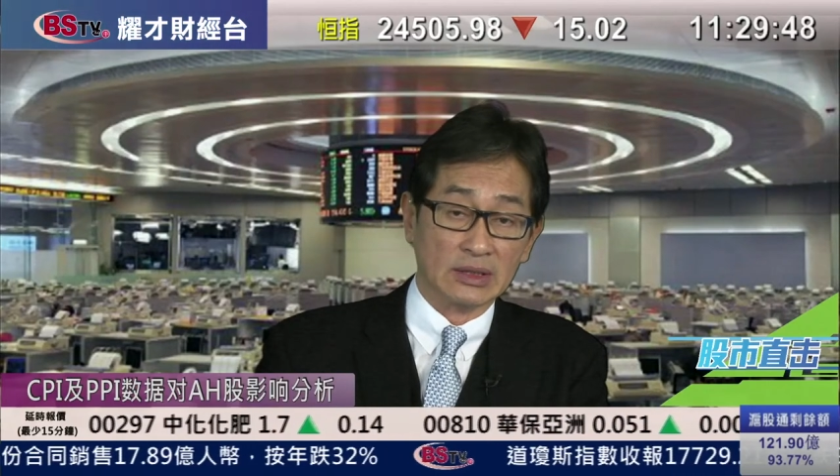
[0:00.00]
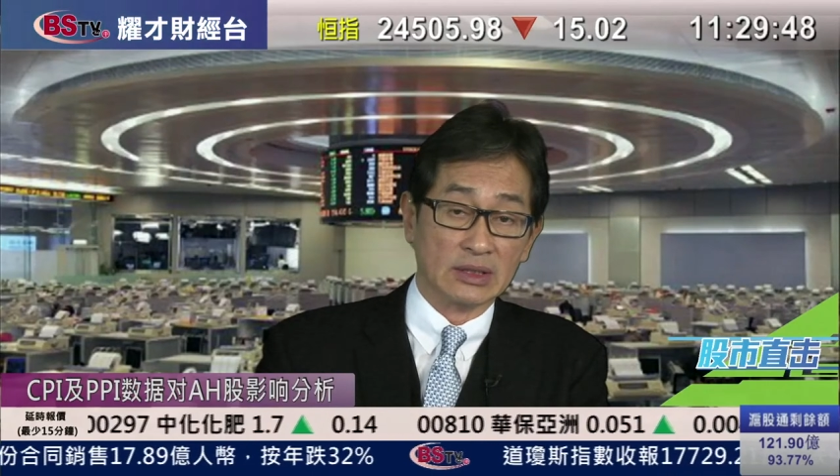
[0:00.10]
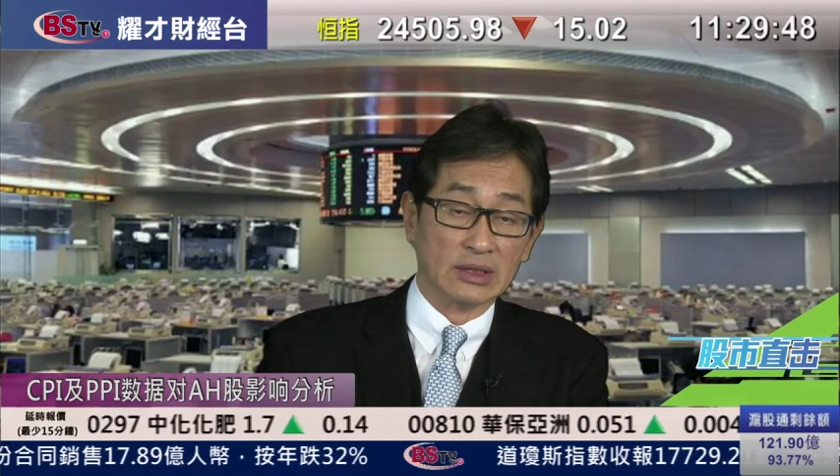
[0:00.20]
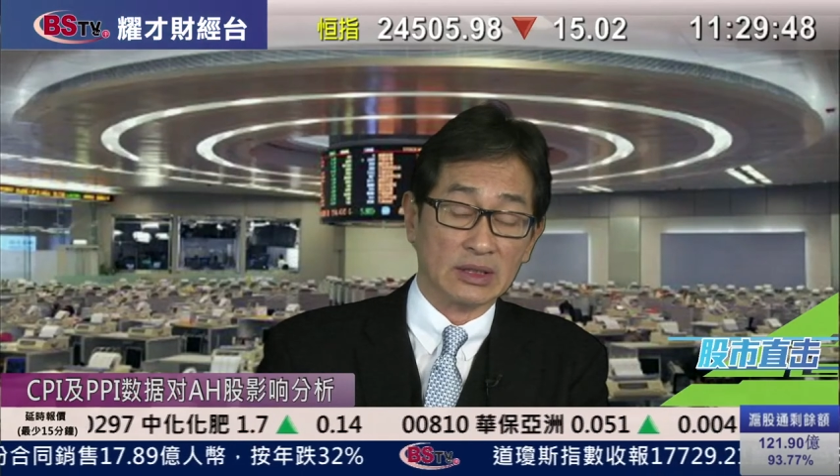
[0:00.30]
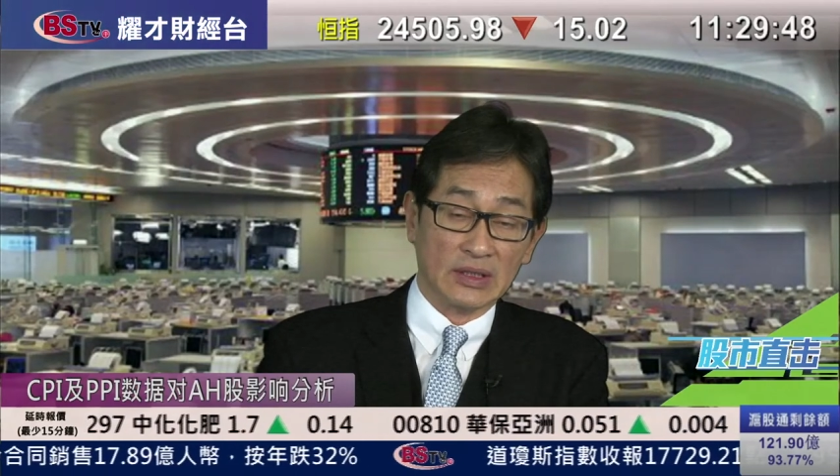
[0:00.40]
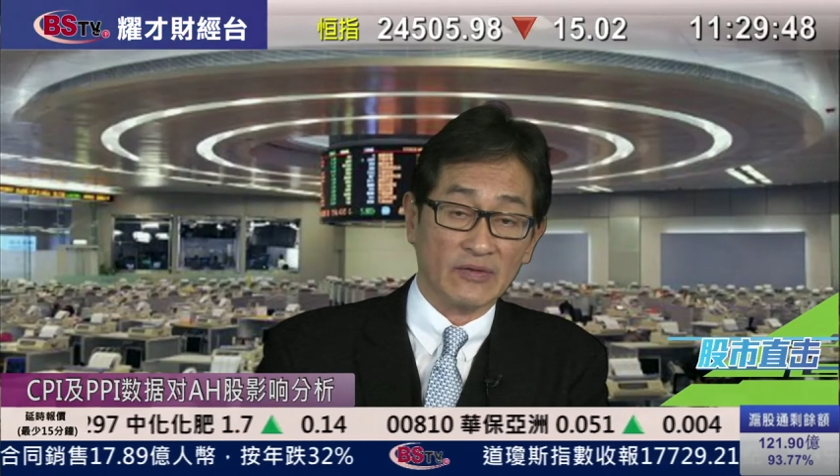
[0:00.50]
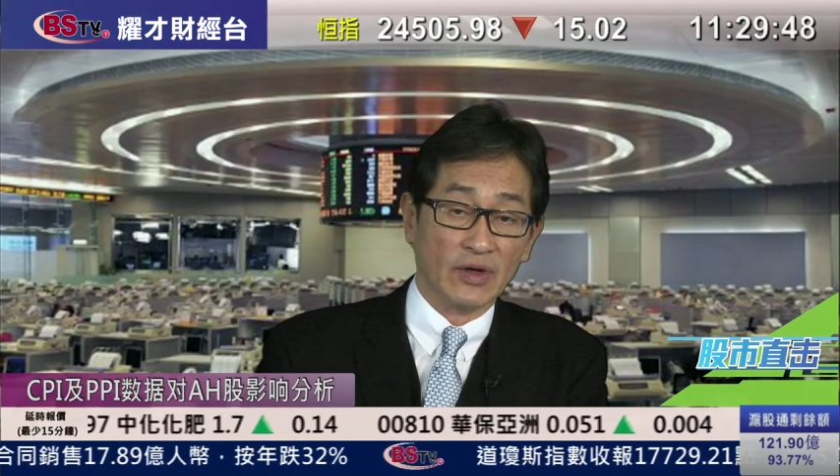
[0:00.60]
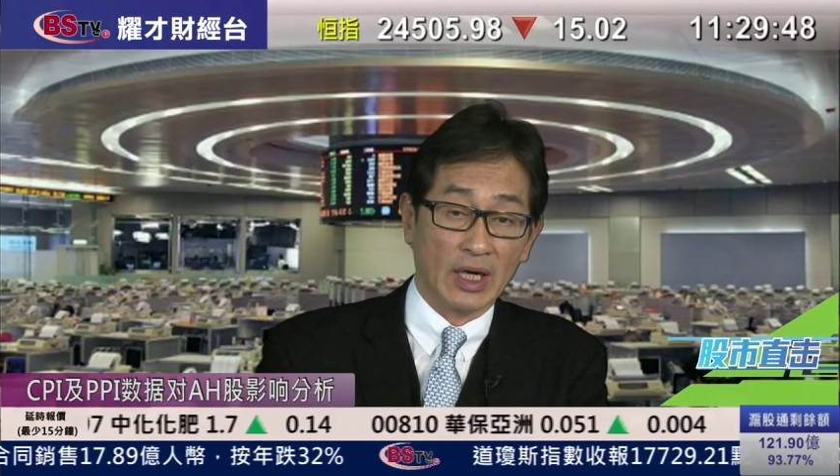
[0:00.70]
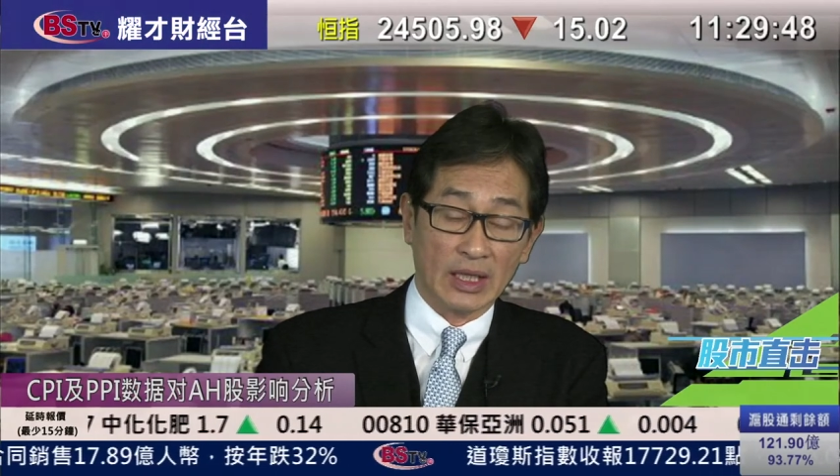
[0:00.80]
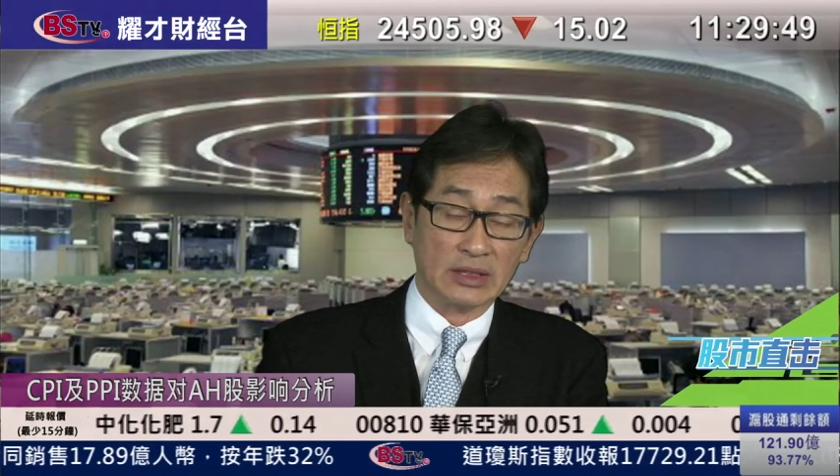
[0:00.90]
时情
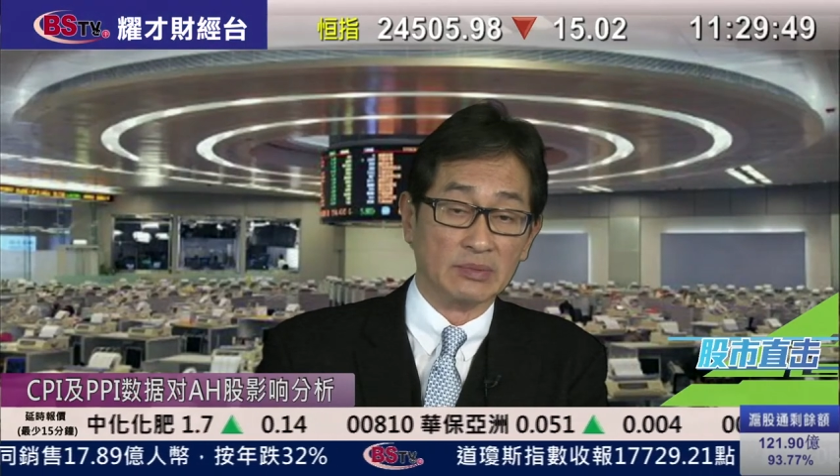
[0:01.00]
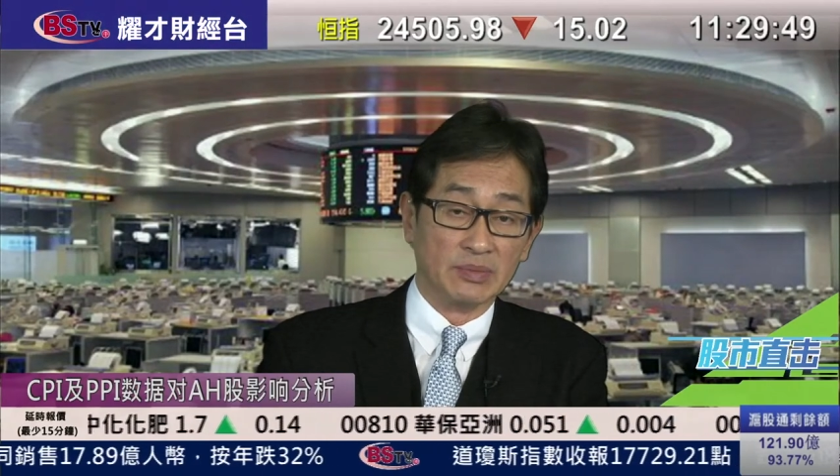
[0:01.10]
况还是